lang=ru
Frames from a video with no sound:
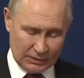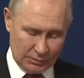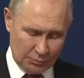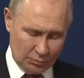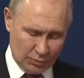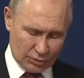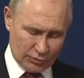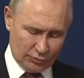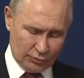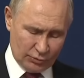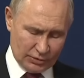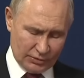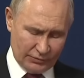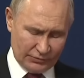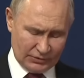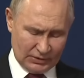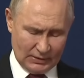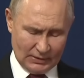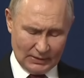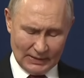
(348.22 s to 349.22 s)

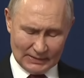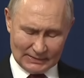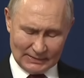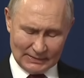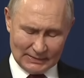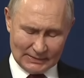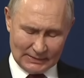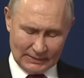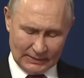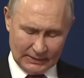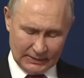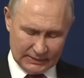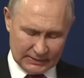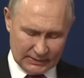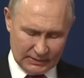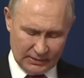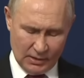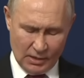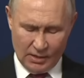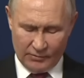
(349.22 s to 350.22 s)
межвузовских ассоциаций,
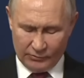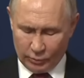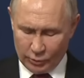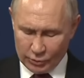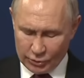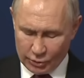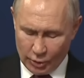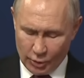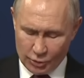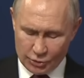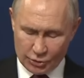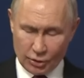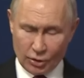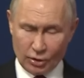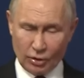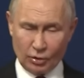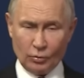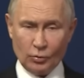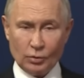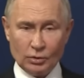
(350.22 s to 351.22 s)
включающих
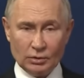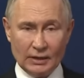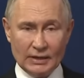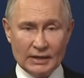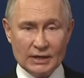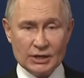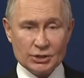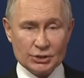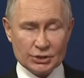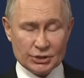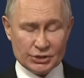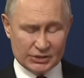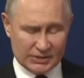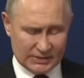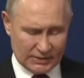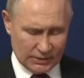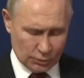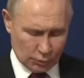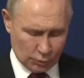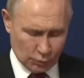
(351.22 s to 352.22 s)
около
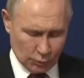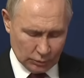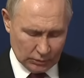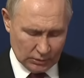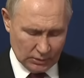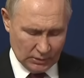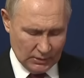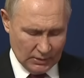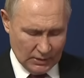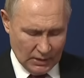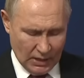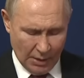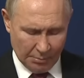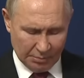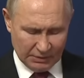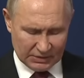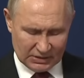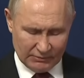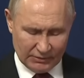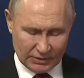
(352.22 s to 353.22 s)
600
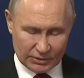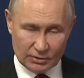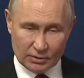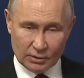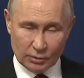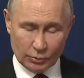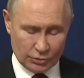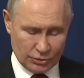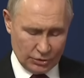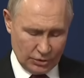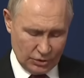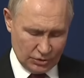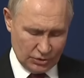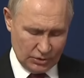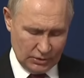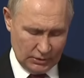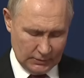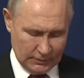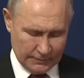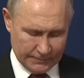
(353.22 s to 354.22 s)
образовательных
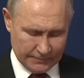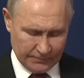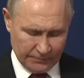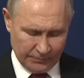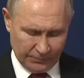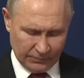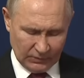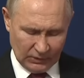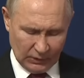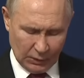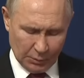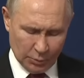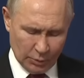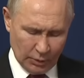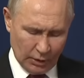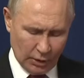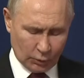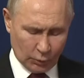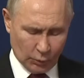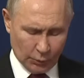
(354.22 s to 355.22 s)
учреждений. Наиболее
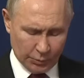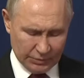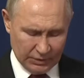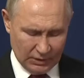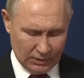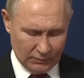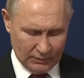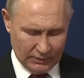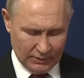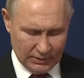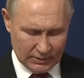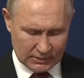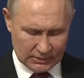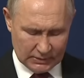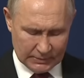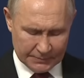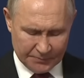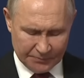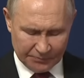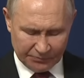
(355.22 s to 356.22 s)
крупной является
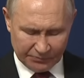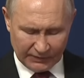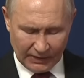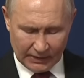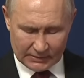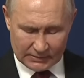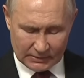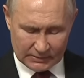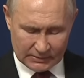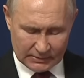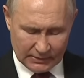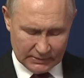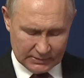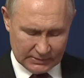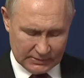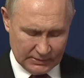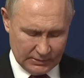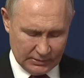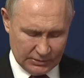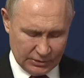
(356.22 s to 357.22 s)

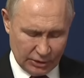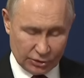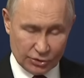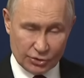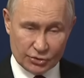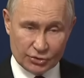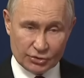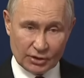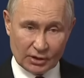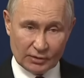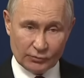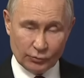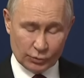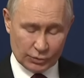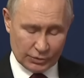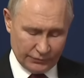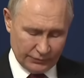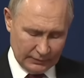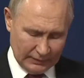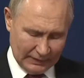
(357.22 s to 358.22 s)
Ассоциация технических
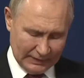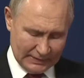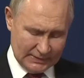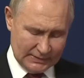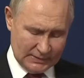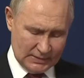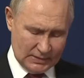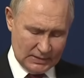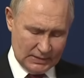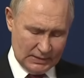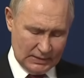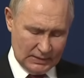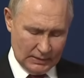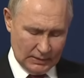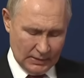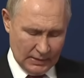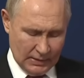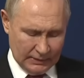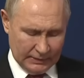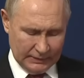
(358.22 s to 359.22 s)
вузов России и
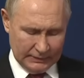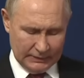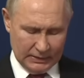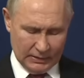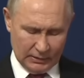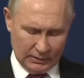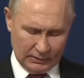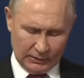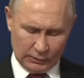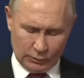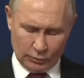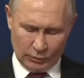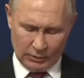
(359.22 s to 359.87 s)
КНР, которая